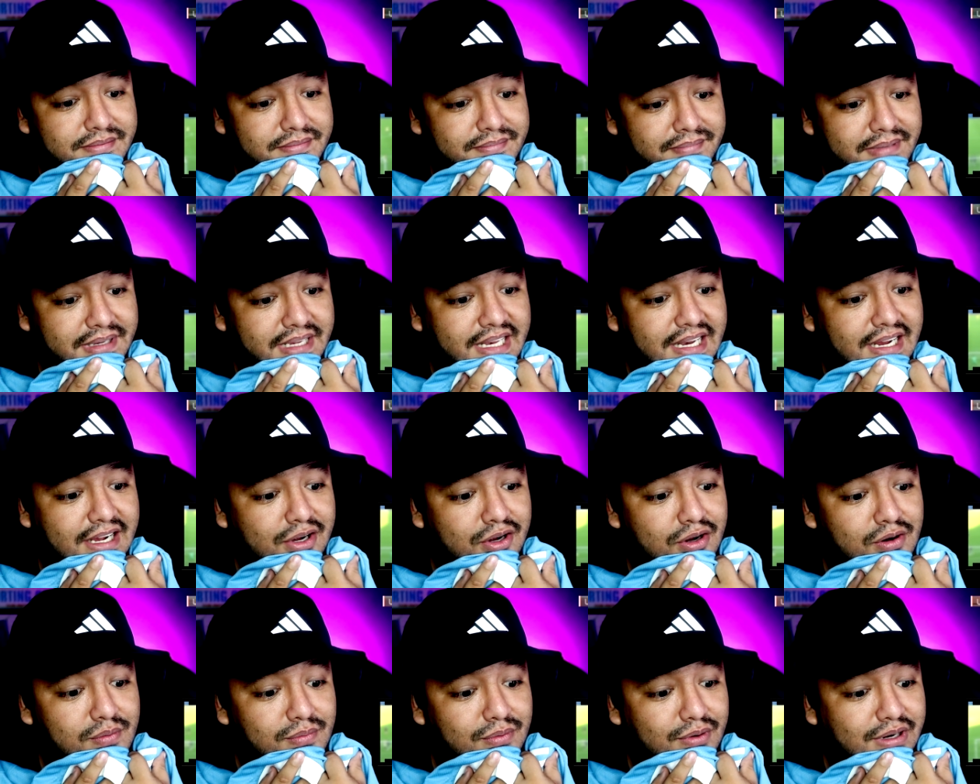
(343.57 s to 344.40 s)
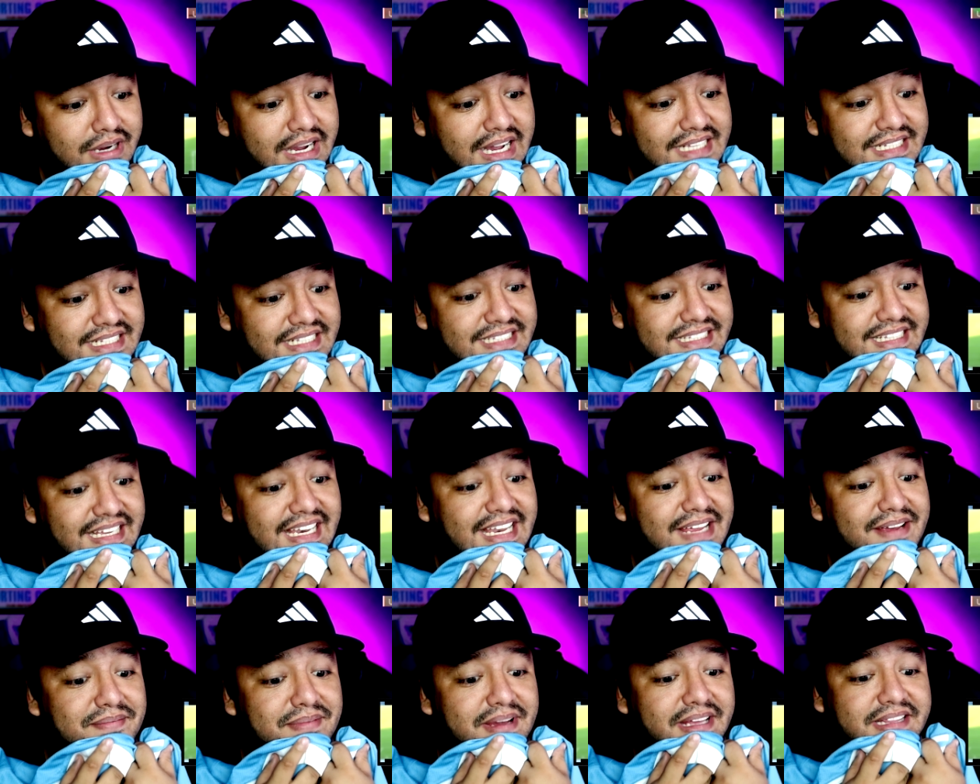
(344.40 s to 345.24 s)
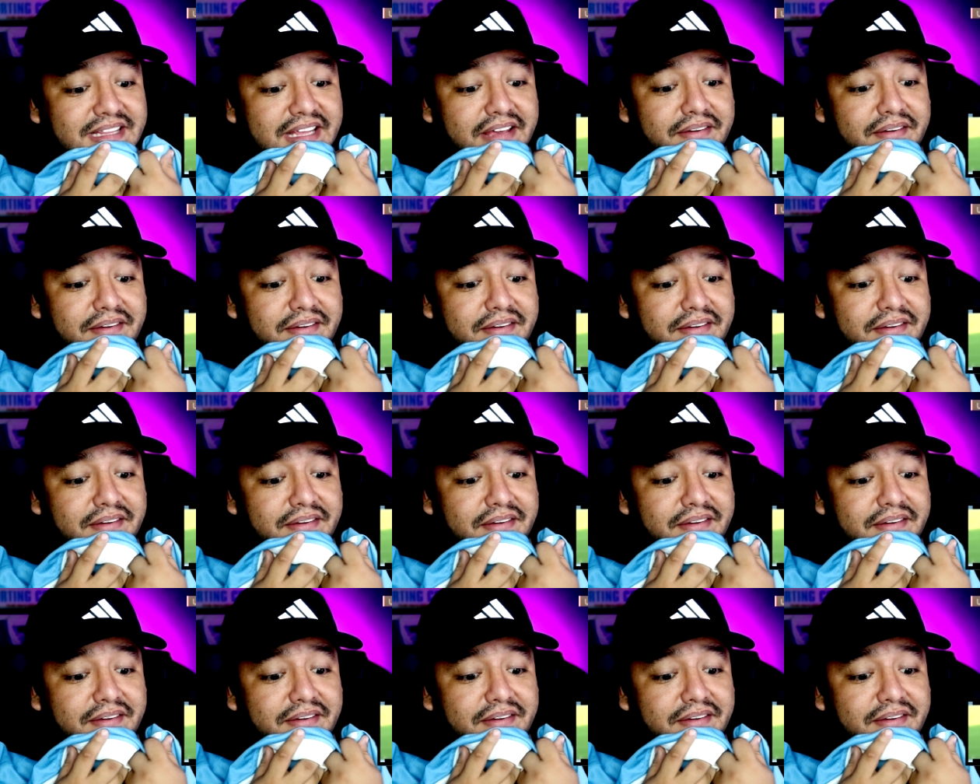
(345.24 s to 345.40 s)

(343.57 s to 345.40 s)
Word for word: Mira cómo casi se le mete